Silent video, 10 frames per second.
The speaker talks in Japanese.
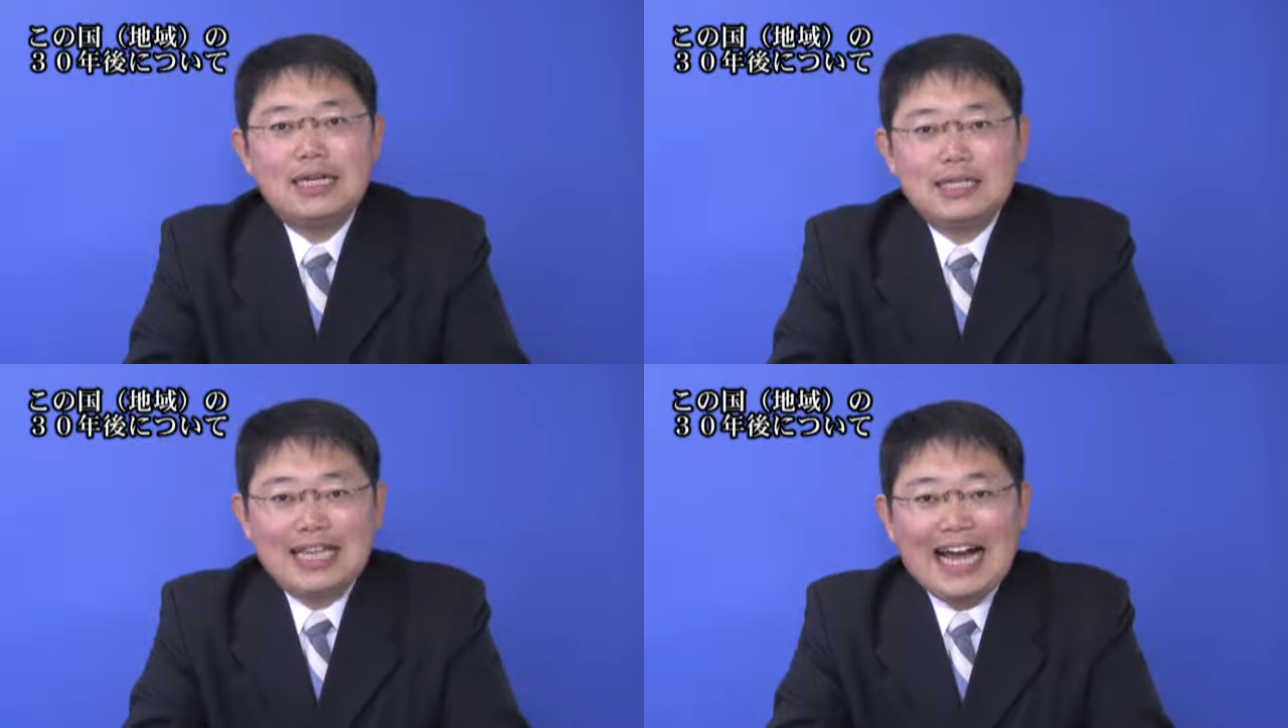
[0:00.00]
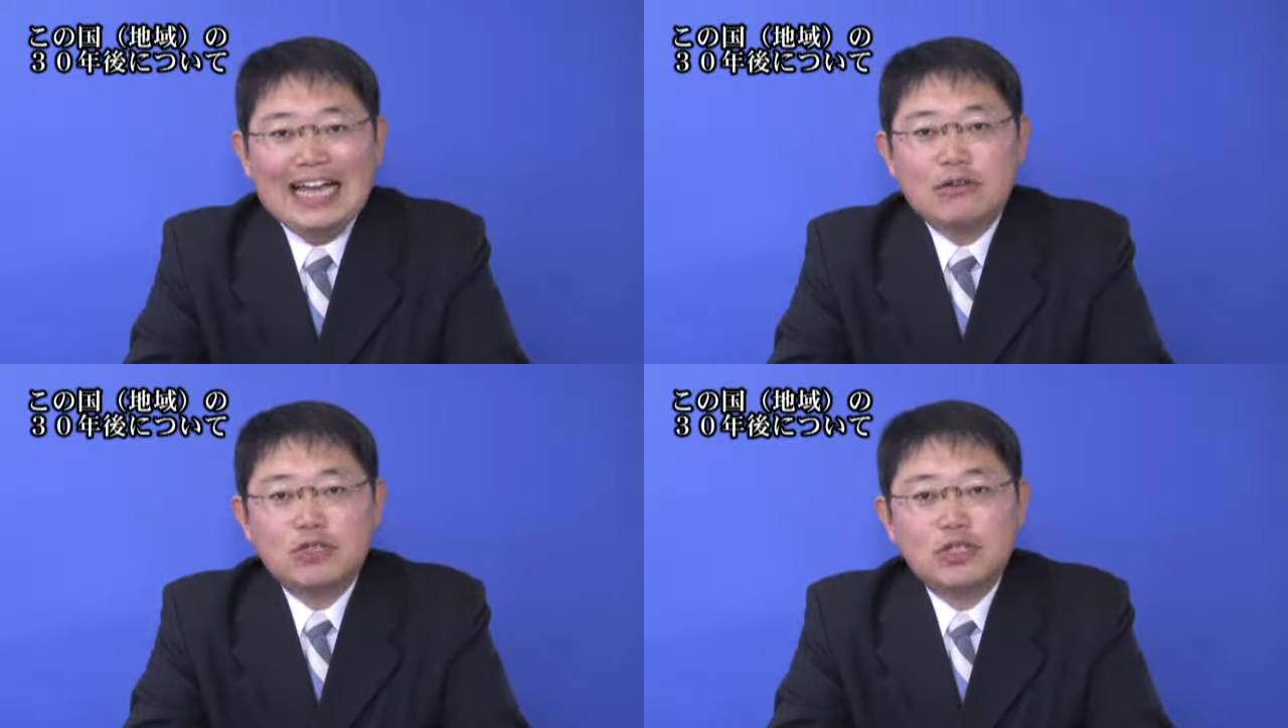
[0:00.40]
社
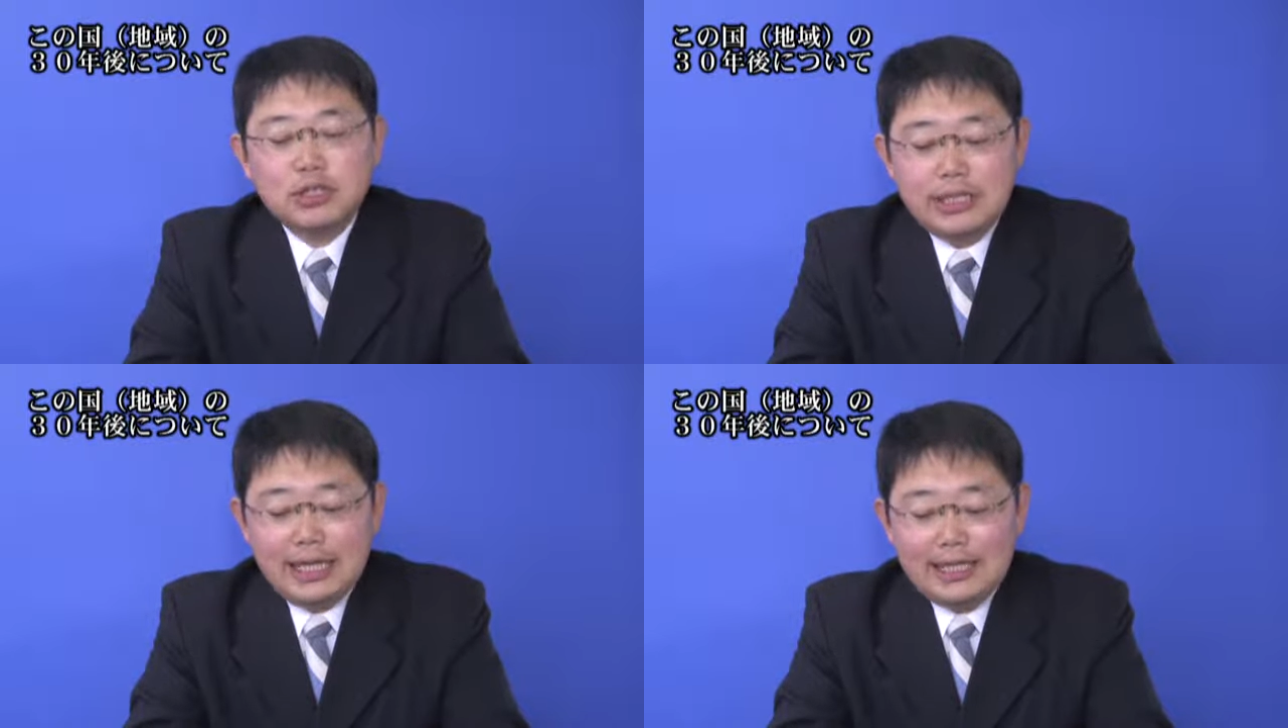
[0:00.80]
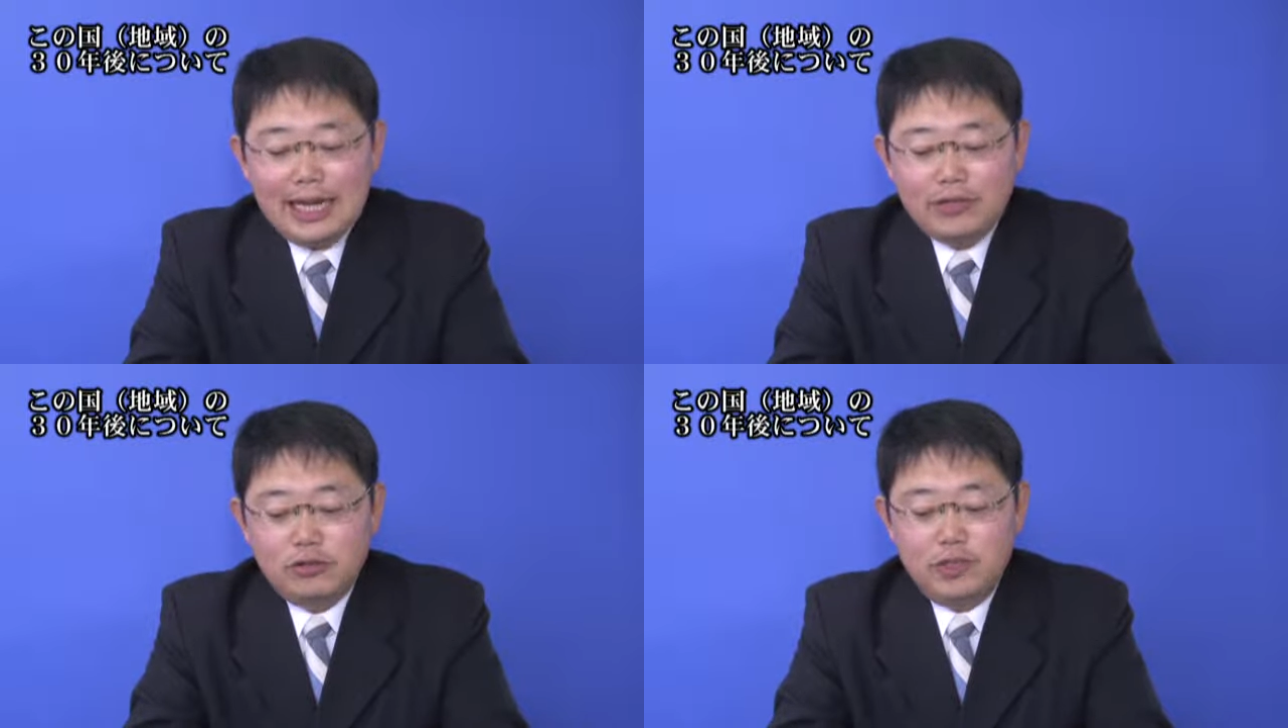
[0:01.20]
会を作っていき
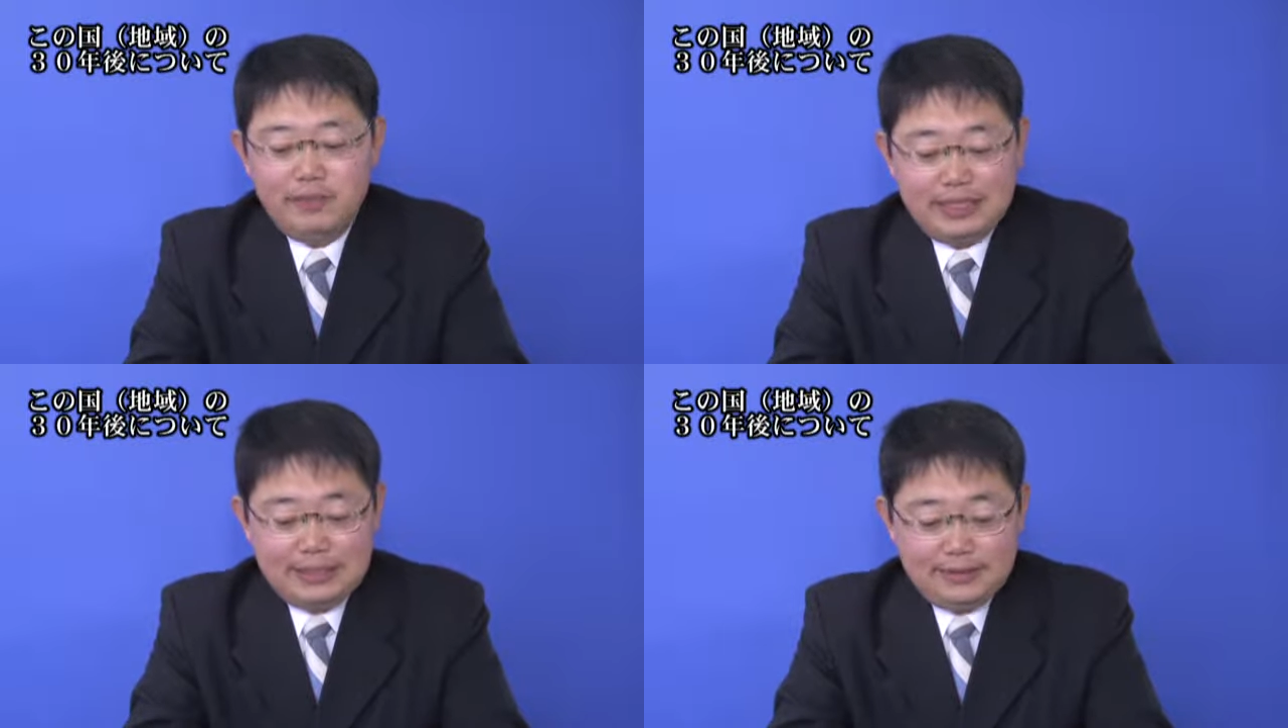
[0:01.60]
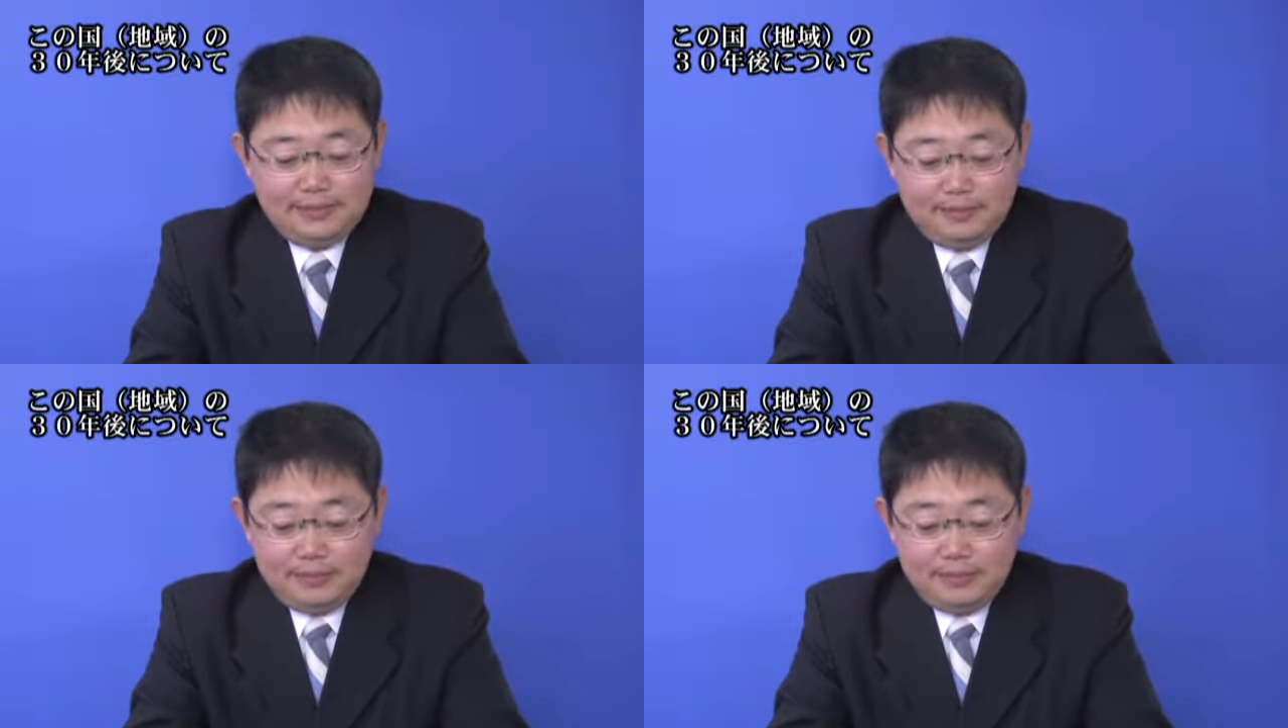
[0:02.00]
たいと思います。